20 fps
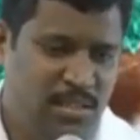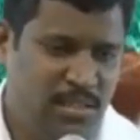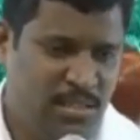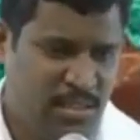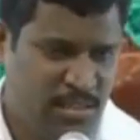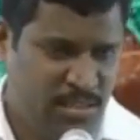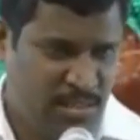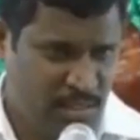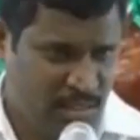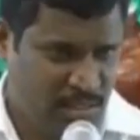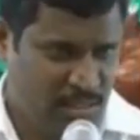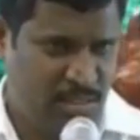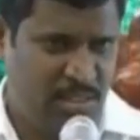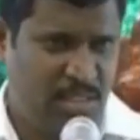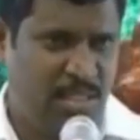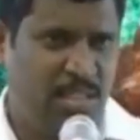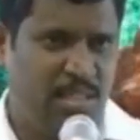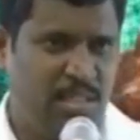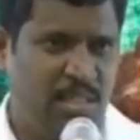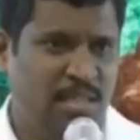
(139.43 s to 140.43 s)
இந்த
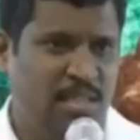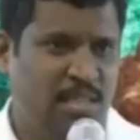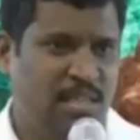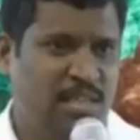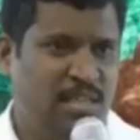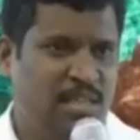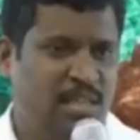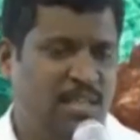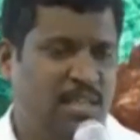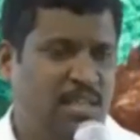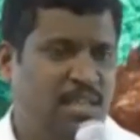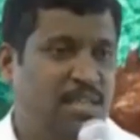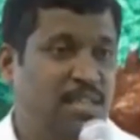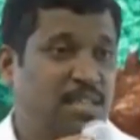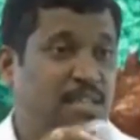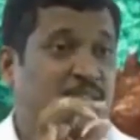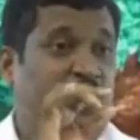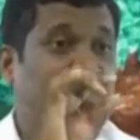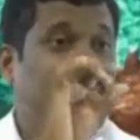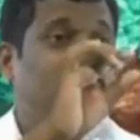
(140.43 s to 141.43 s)
சிகிச்சையில்
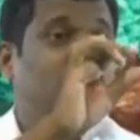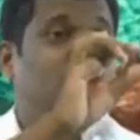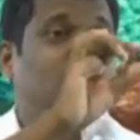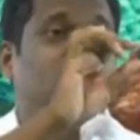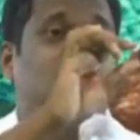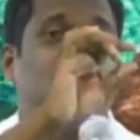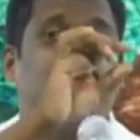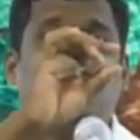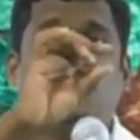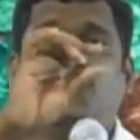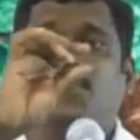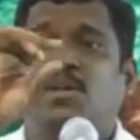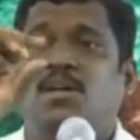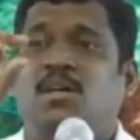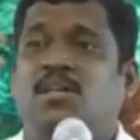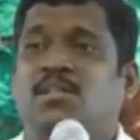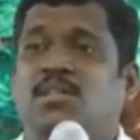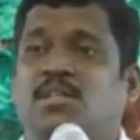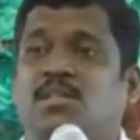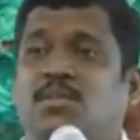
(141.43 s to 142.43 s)
எந்த ஒரு
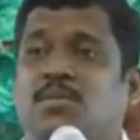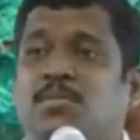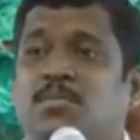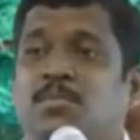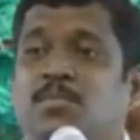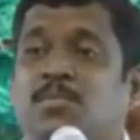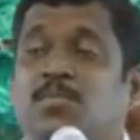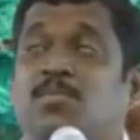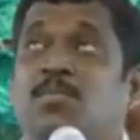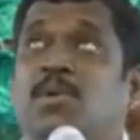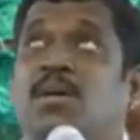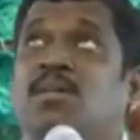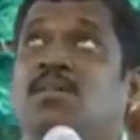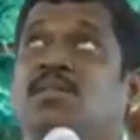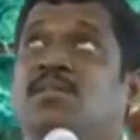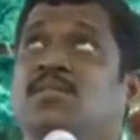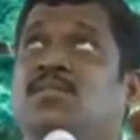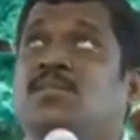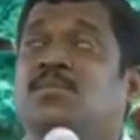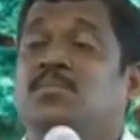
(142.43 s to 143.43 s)
வியாதிக்கும்
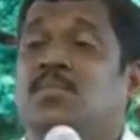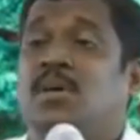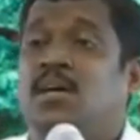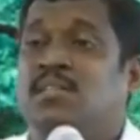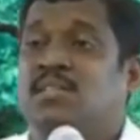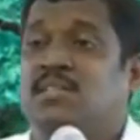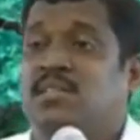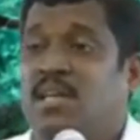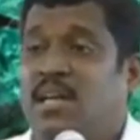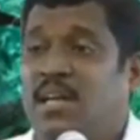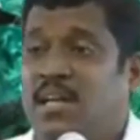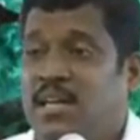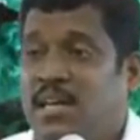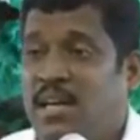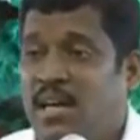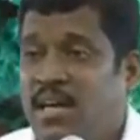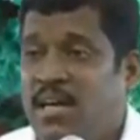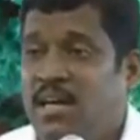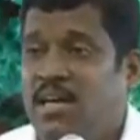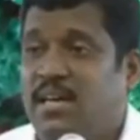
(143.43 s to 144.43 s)
மருந்து
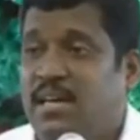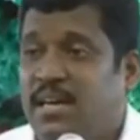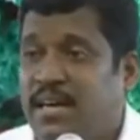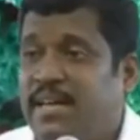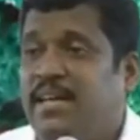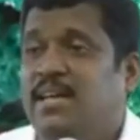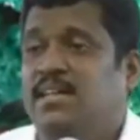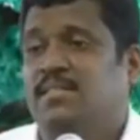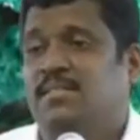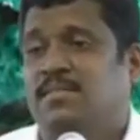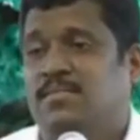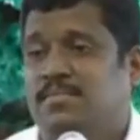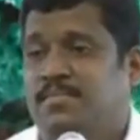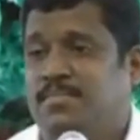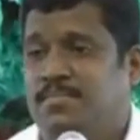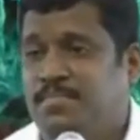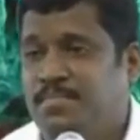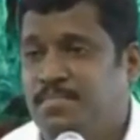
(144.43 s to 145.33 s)
மாத்திரையே கிடையாது